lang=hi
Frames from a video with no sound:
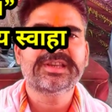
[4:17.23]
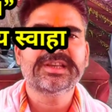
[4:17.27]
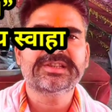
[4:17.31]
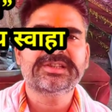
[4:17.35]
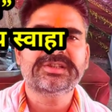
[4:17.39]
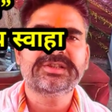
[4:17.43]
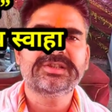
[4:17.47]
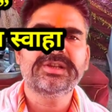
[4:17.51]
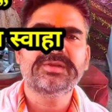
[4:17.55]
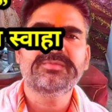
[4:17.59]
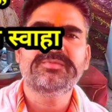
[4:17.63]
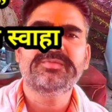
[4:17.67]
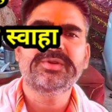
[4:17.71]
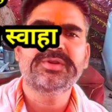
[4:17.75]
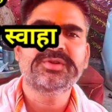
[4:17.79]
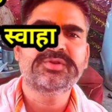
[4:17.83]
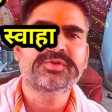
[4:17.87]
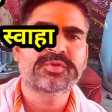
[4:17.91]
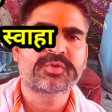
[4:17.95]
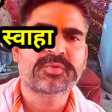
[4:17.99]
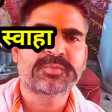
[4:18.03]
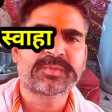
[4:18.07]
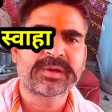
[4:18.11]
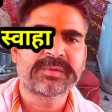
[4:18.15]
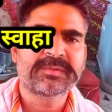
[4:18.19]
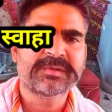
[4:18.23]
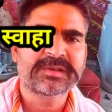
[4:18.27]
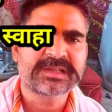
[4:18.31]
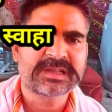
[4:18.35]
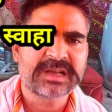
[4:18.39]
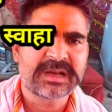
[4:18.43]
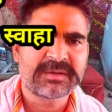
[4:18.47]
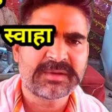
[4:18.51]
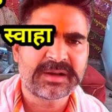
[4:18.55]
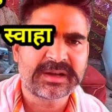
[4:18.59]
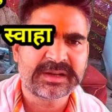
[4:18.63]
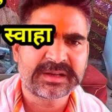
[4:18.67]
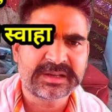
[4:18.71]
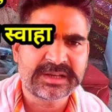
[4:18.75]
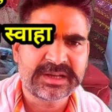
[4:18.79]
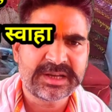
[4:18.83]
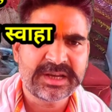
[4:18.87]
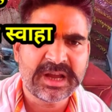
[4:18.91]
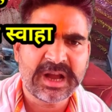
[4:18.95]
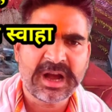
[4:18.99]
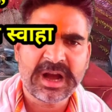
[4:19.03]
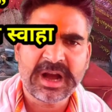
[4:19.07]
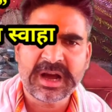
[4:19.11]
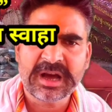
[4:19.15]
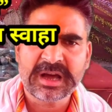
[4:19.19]
10 से 20 रुपए में
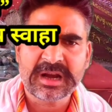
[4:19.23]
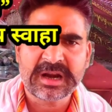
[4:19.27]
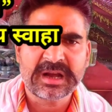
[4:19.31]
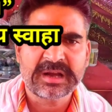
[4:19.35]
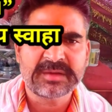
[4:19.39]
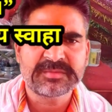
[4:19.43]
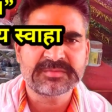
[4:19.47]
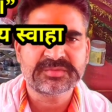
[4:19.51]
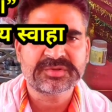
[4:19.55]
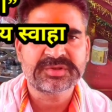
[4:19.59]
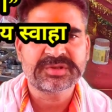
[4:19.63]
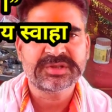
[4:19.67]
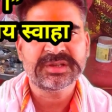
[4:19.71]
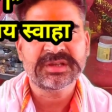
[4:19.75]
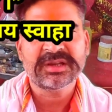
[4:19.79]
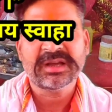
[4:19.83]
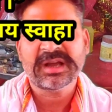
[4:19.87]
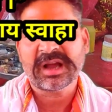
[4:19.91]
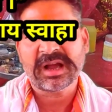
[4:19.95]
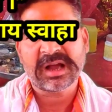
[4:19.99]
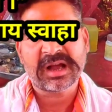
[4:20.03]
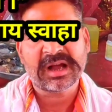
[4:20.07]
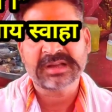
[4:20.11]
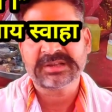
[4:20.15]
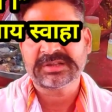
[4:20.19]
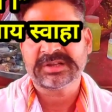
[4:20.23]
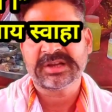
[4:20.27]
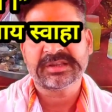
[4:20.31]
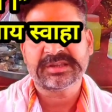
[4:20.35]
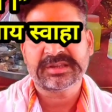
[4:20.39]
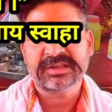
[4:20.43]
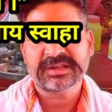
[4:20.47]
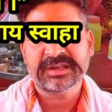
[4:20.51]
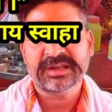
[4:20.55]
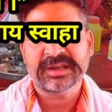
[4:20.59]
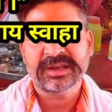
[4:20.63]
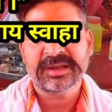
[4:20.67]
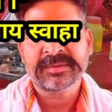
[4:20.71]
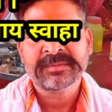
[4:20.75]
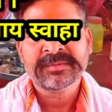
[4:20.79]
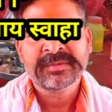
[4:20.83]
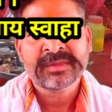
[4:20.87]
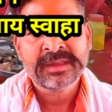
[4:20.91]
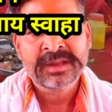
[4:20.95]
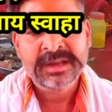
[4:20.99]
सामग्री आराम से आ जाती है